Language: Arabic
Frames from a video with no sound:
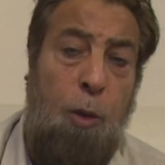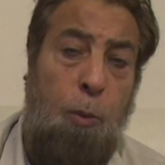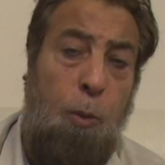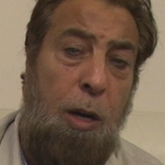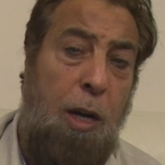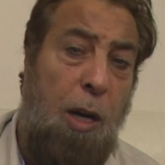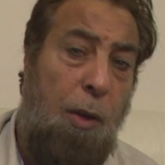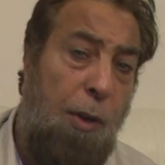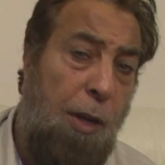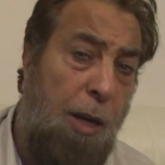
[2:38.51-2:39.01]

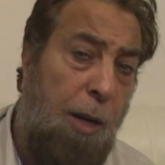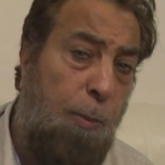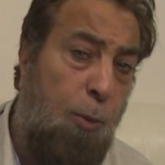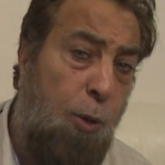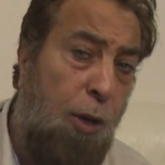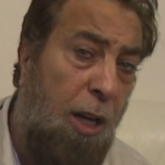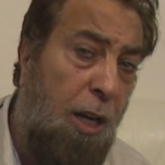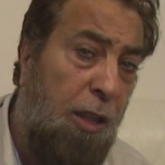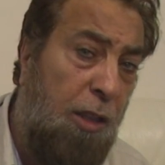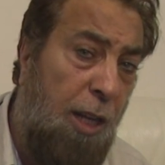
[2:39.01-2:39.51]
وقضى
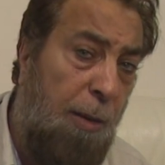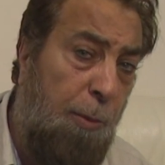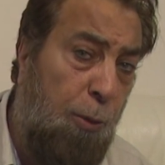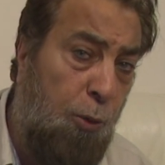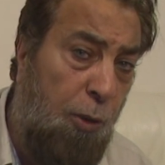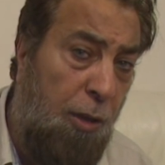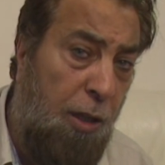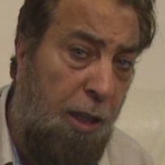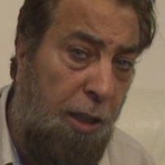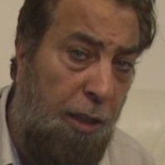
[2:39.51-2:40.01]
ربك لا
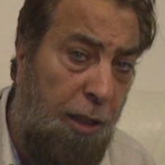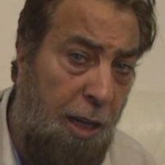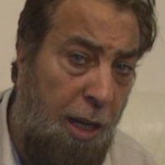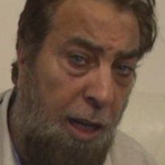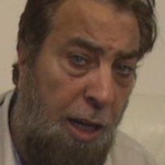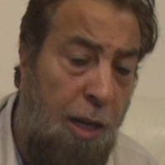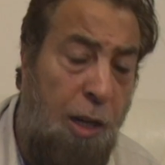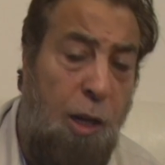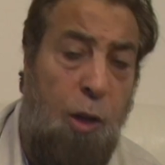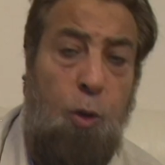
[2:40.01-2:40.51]
تعبدوا الا
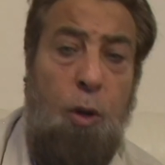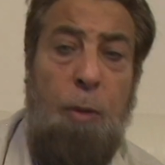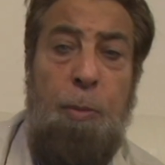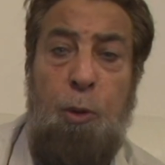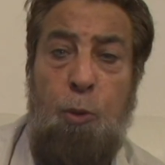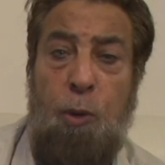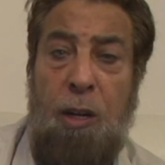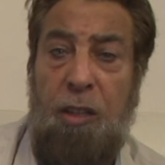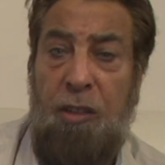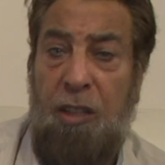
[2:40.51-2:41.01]
اياه
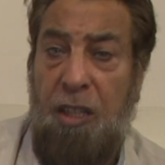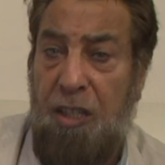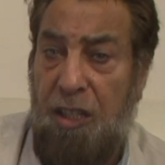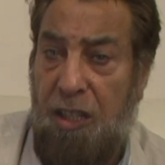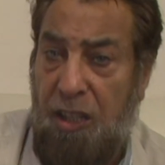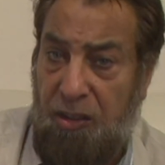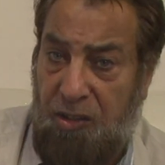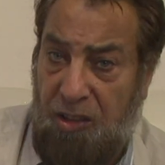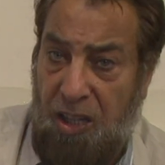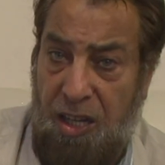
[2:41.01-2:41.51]

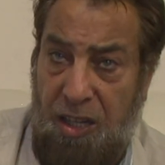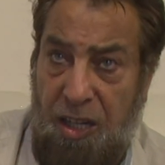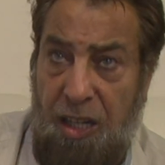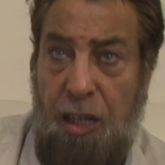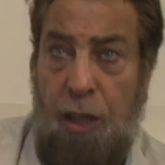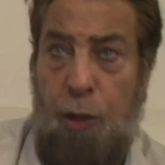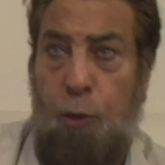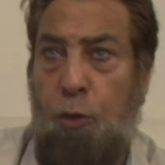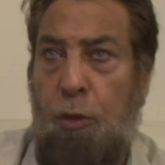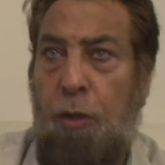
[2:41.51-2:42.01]
وبالوالدين
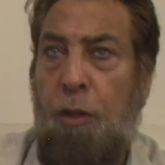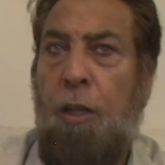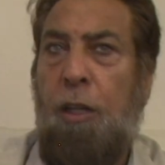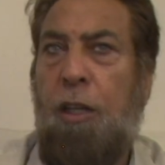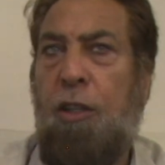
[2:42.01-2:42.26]
احسانا لانه